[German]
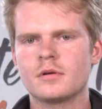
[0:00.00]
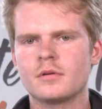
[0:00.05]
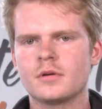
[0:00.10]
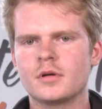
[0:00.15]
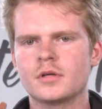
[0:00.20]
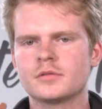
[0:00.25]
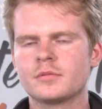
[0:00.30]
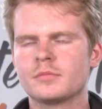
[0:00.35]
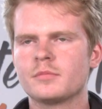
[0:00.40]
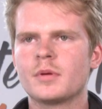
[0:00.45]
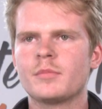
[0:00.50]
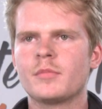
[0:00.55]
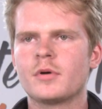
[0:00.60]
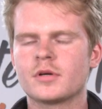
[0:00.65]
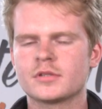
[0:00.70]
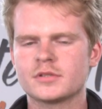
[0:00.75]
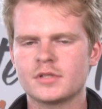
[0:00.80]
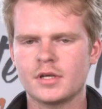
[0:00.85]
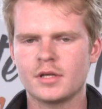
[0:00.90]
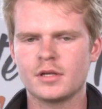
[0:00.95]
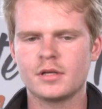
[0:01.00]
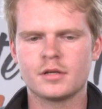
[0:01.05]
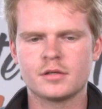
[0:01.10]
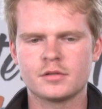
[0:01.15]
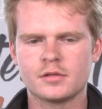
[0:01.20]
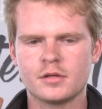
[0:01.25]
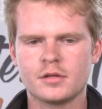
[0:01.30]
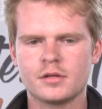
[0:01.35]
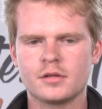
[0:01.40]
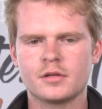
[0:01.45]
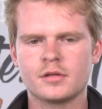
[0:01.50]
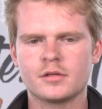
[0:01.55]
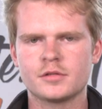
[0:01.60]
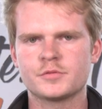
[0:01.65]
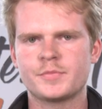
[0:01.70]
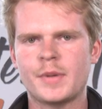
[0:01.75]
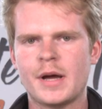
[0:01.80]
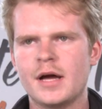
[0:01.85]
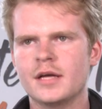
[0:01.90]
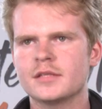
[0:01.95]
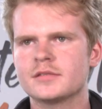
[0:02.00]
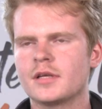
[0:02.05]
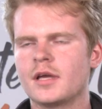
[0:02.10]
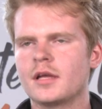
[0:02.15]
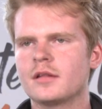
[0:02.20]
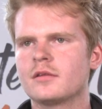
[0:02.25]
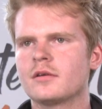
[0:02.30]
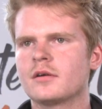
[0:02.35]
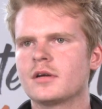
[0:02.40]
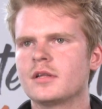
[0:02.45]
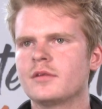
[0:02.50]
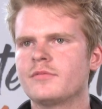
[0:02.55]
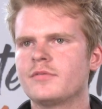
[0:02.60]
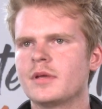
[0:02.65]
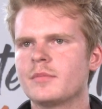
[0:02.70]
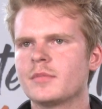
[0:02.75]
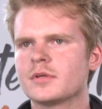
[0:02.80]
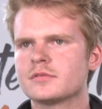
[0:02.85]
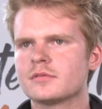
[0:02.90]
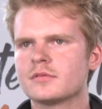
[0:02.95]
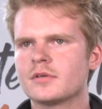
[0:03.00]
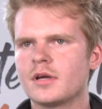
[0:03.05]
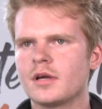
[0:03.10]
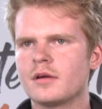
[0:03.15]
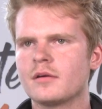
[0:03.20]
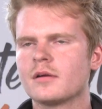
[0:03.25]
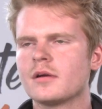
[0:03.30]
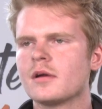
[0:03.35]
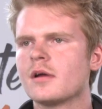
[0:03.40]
Also mir macht es eigentlich Spaß, jeden Tag in die Firma zu gehen.